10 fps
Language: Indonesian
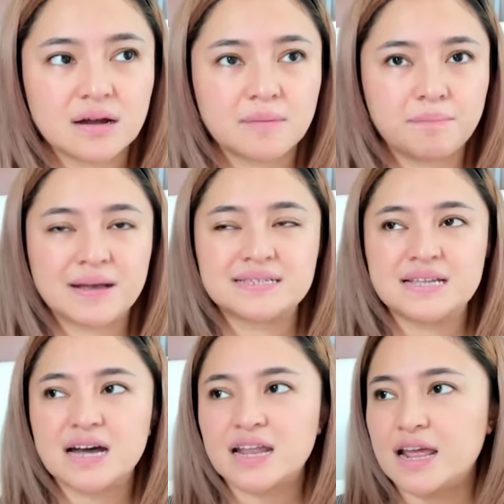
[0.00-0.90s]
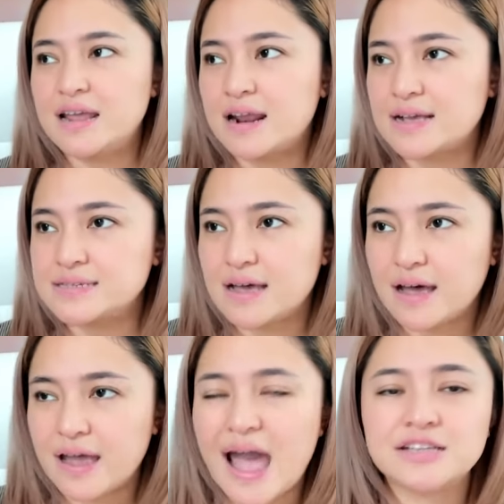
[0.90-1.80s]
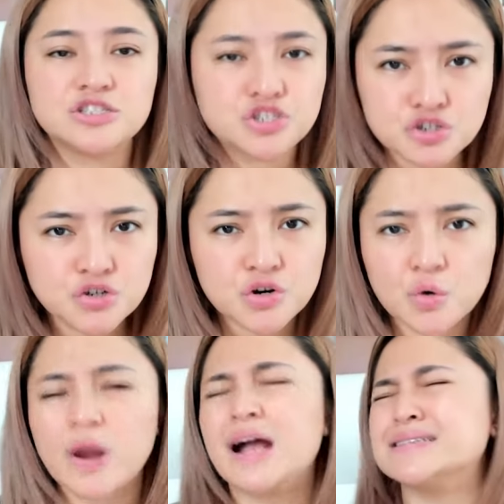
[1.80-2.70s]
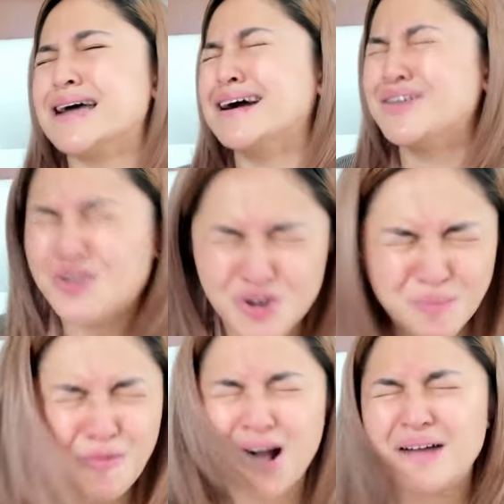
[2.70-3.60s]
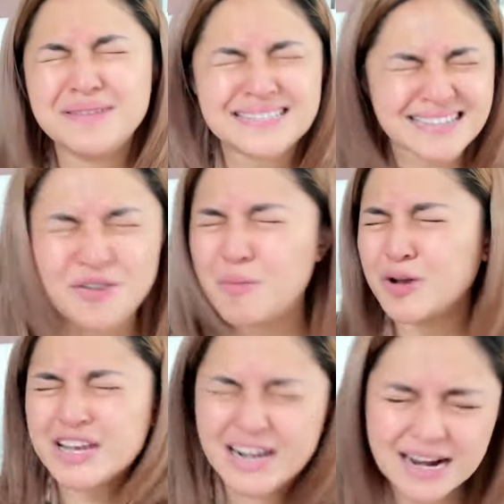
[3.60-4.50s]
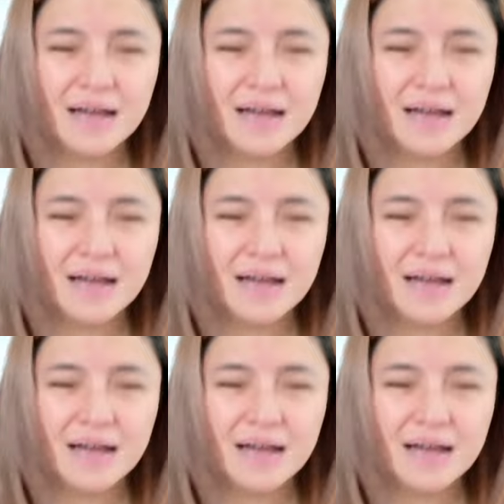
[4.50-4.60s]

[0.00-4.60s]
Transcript: pasti akan ada rasa kayak ancur, gue gak sanggup, gue gak bisa, gue mau nyerah.